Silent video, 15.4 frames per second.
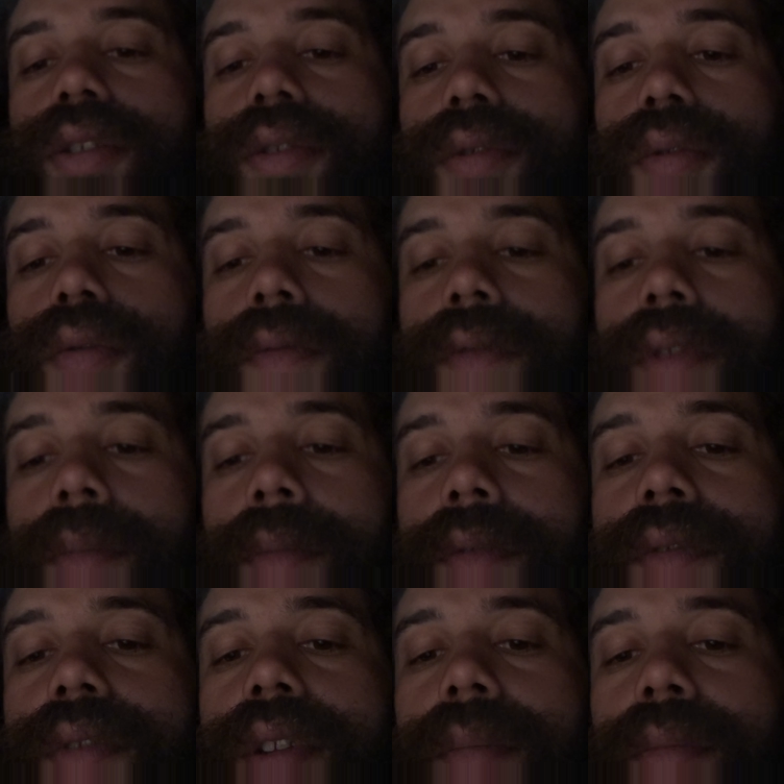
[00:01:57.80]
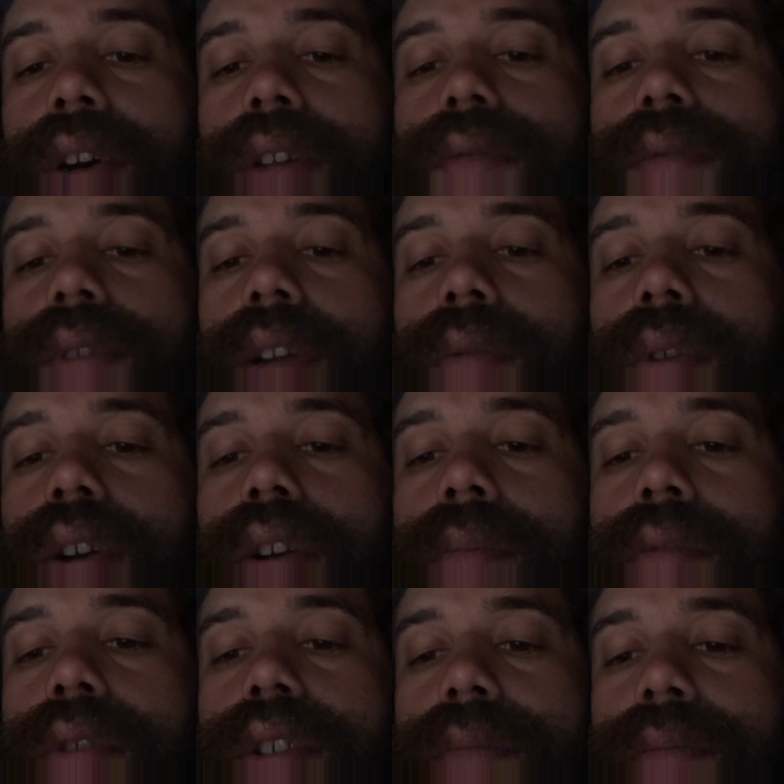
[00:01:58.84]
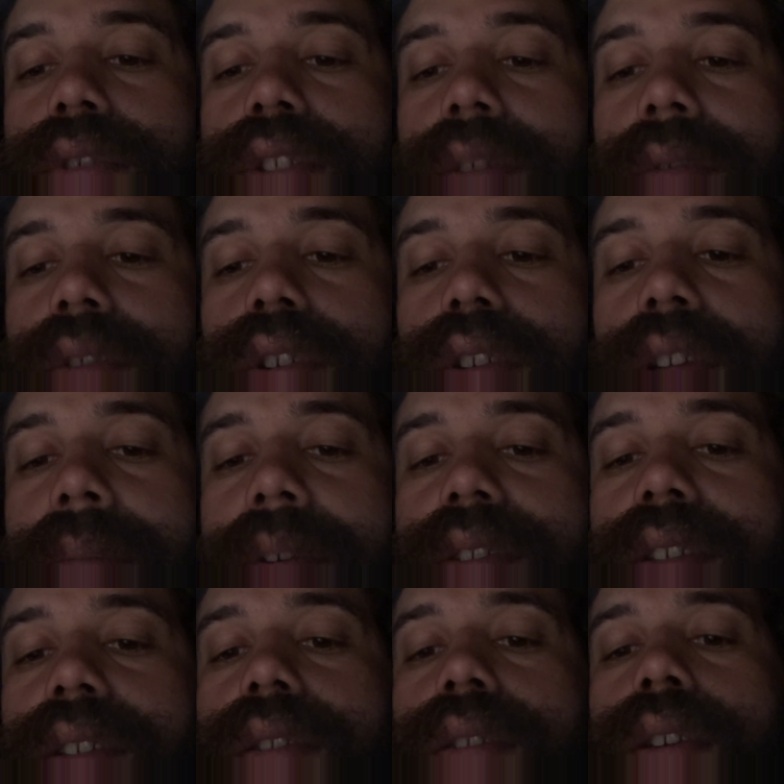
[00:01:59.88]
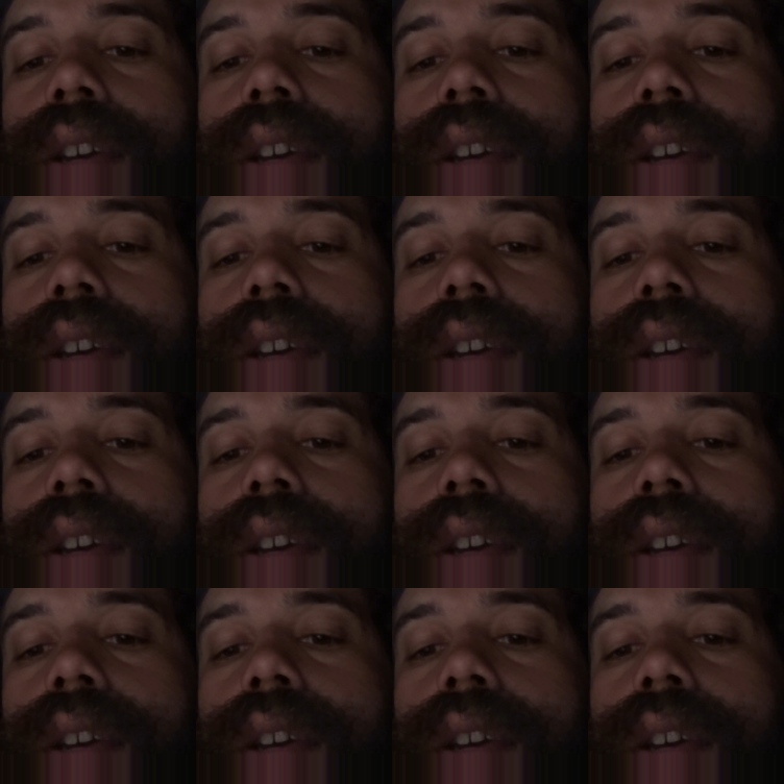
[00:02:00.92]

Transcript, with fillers: en te conformant fidèlement à toute la loi que Moïse mon serviteur t'a prescrite.